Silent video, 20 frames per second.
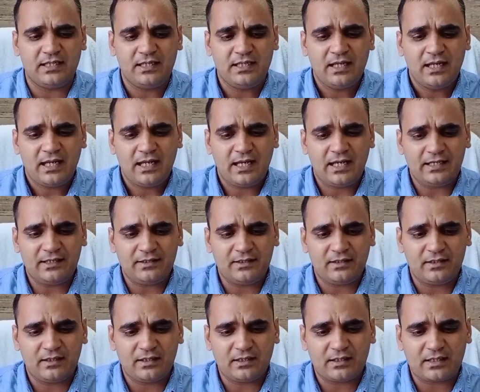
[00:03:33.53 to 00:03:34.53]
है एंड
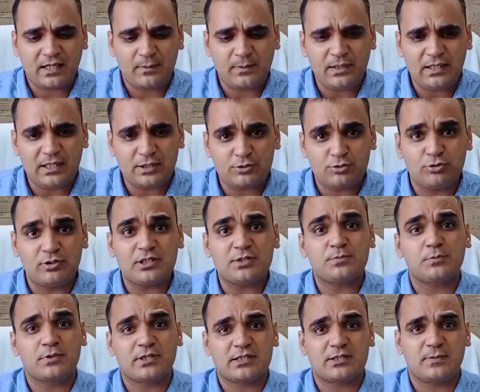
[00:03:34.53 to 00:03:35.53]
काफ़ी
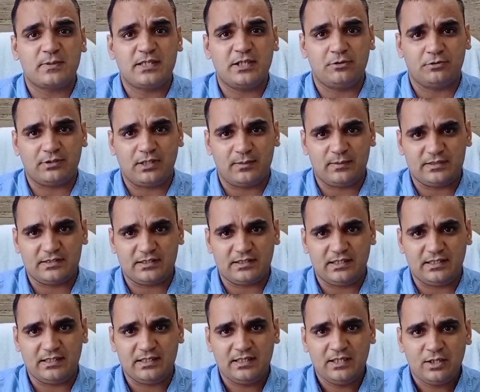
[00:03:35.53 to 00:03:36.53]
लग्जूरियस प्रोडक्ट भी ये होता है
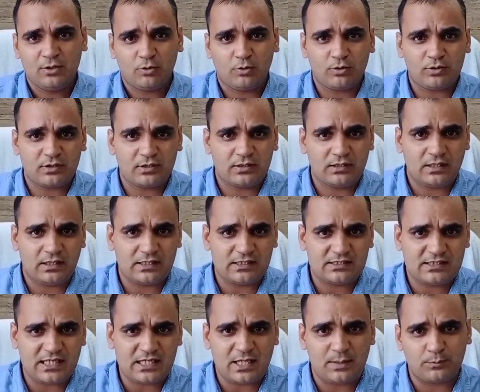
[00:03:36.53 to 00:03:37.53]
बेसिकली और
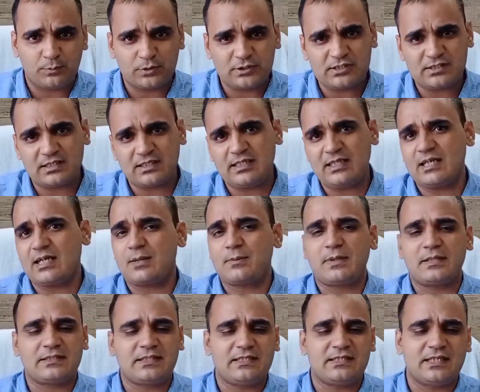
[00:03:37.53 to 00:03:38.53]
इसके कंपोजिशन की अगर
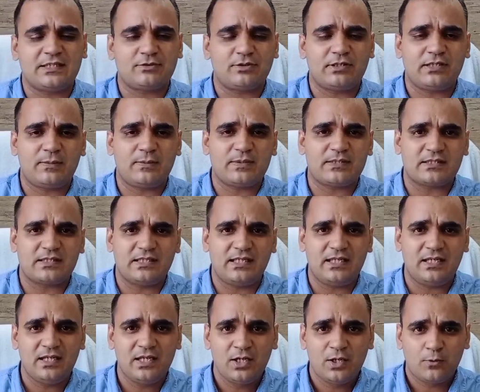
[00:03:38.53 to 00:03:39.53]
बात की जाए तो ये
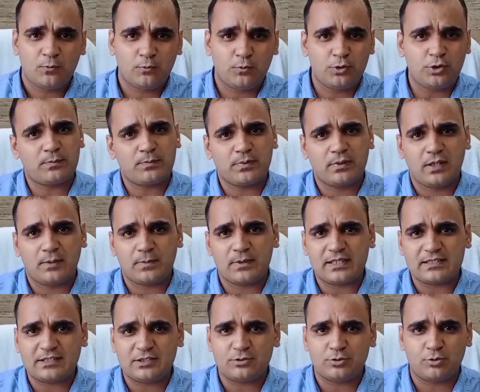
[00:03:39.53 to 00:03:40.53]
बेसिकली वुड और
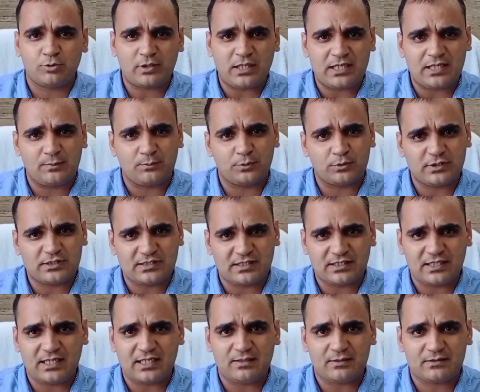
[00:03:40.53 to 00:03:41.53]
प्लास्टिक दोनों के
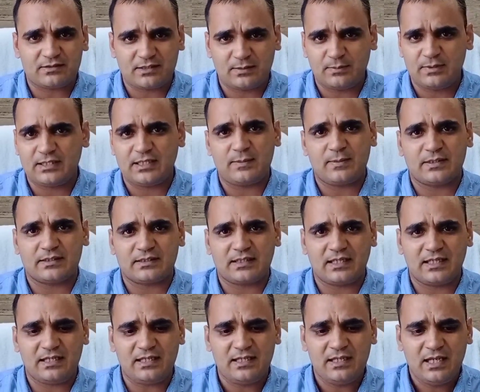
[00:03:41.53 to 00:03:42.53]
कंपोजिशन के से मिलके
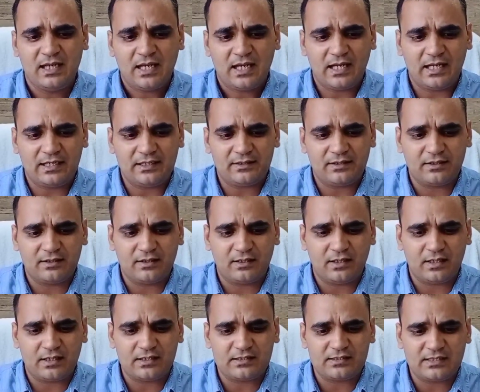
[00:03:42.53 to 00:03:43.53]
बनता है एंड
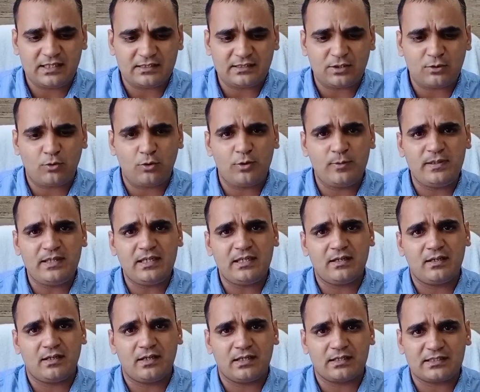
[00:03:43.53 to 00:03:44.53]
इसके अंदर कोई भी
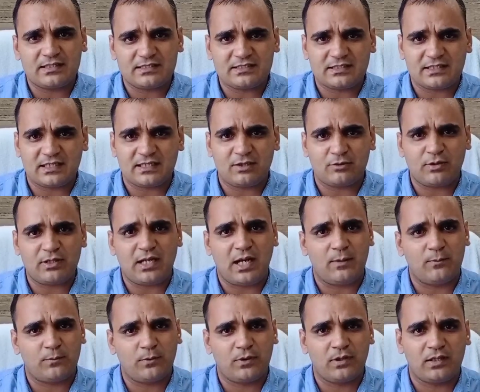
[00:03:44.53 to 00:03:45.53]
किसी तरह का कोई
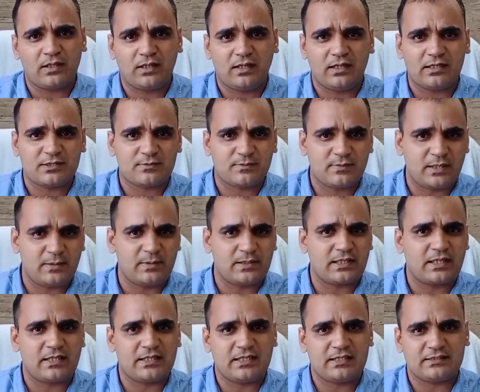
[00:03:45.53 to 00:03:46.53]
हार्मफुल स्मेल
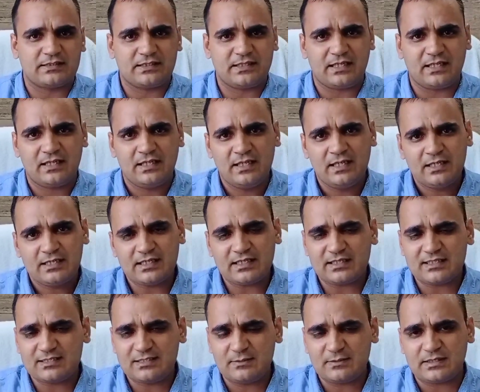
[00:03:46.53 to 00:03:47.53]
वगैरह नहीं आती है
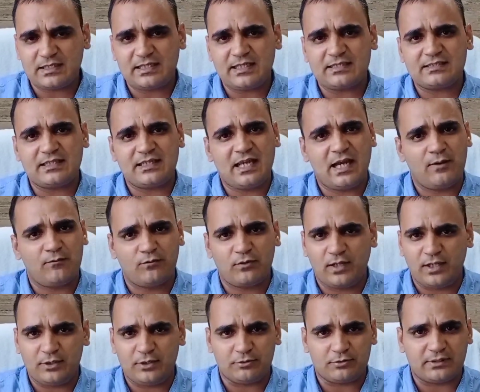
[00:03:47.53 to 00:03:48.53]
या किसी भी तरीके से ये
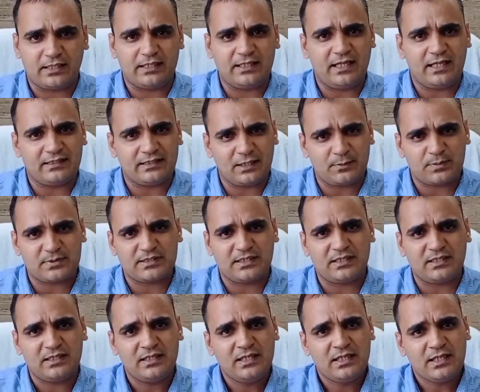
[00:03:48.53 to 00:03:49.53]
हार्मफुल नहीं होता है ये हंड्रेड
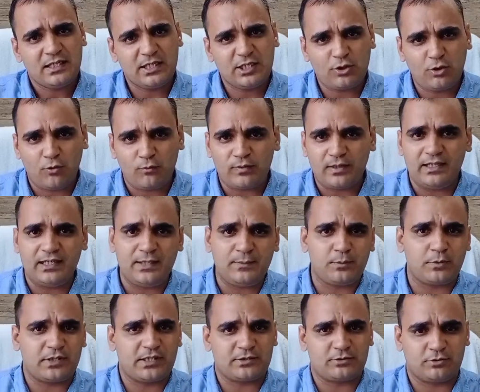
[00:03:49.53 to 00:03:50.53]
परसेंट फ्रेंडली
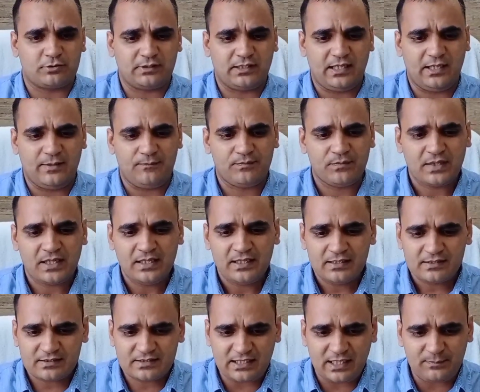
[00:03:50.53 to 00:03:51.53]
प्रोडक्ट होता है
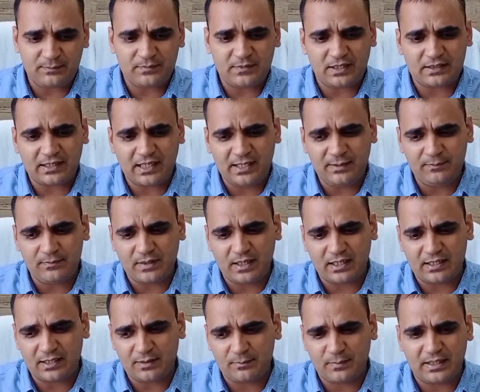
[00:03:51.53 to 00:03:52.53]
सेम द टाइम
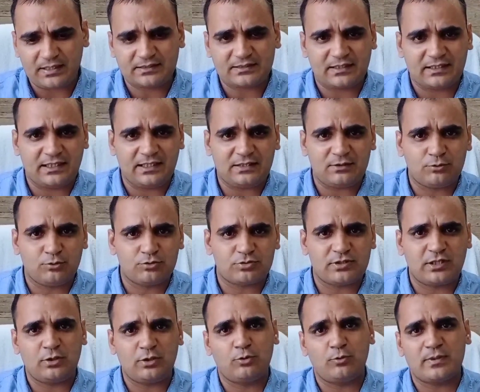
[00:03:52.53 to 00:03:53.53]
अगर हम बात करें
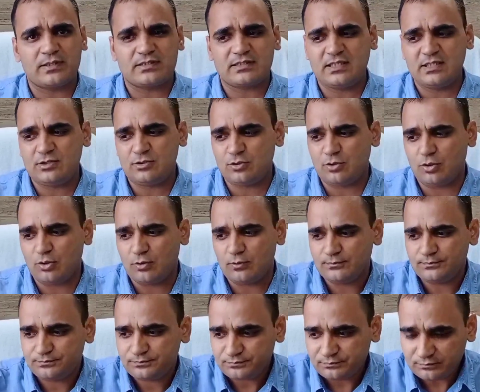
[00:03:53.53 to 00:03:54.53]
दूसरे लूवर्स की जो
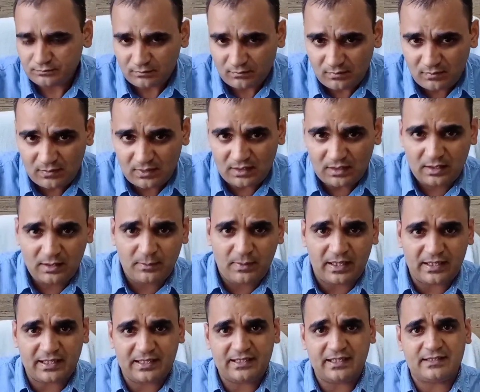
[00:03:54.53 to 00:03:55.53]

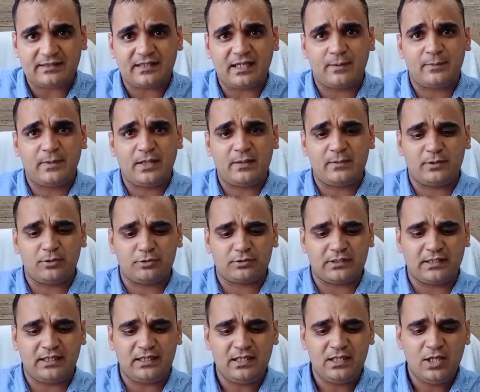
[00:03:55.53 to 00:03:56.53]
मार्केट के अंदर अवेलेबल
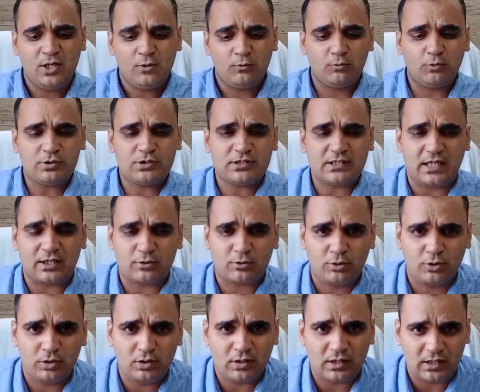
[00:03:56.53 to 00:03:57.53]
होते हैं वो
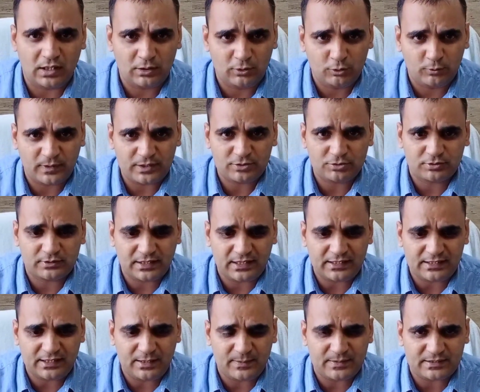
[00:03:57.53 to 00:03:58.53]
चारकोल लूबर्स होते
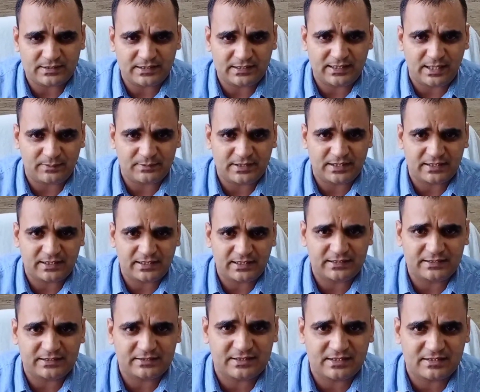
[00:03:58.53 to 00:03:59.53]
हैं ये बेसिकली आप देख रहे
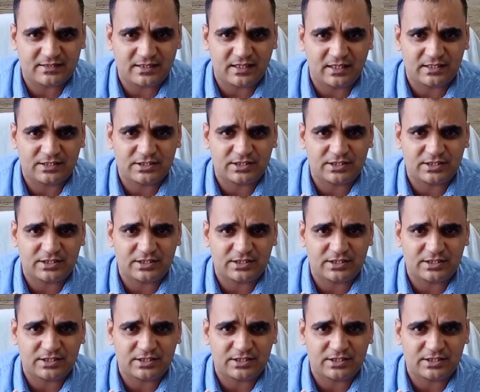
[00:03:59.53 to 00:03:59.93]
हैं दिस इज़